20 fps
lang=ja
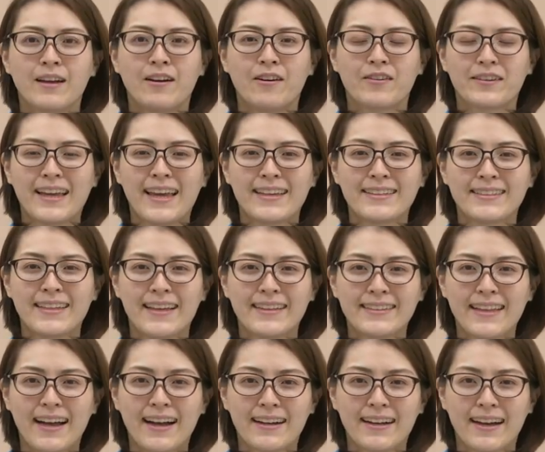保健
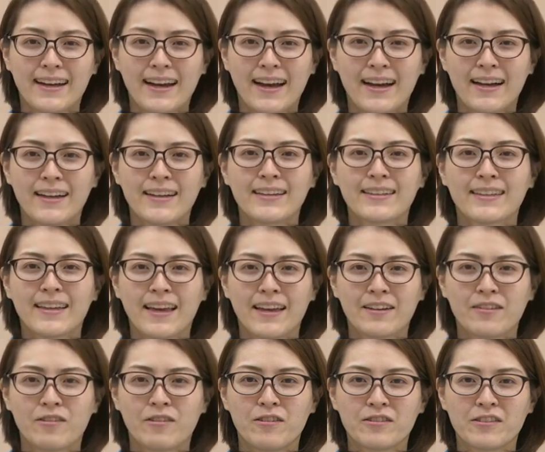センターから健
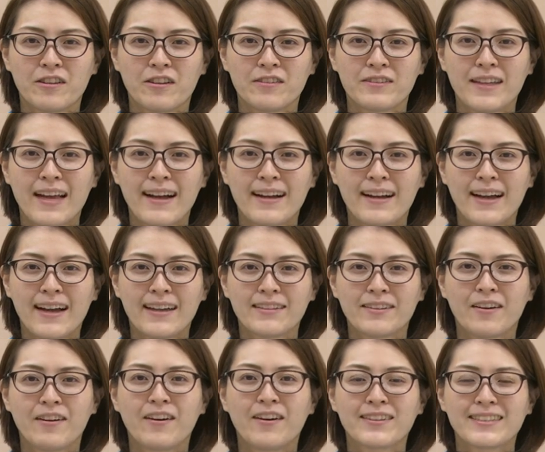康相談会
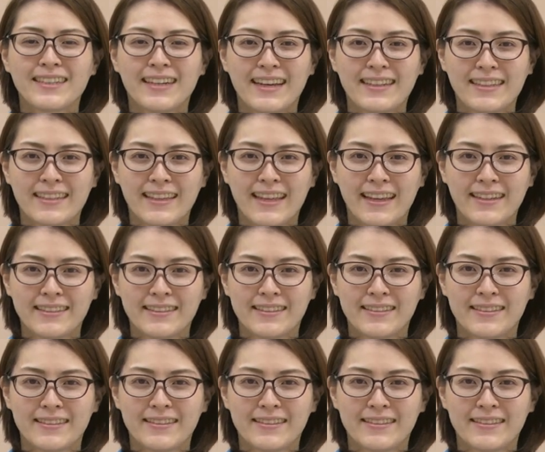のお知らせです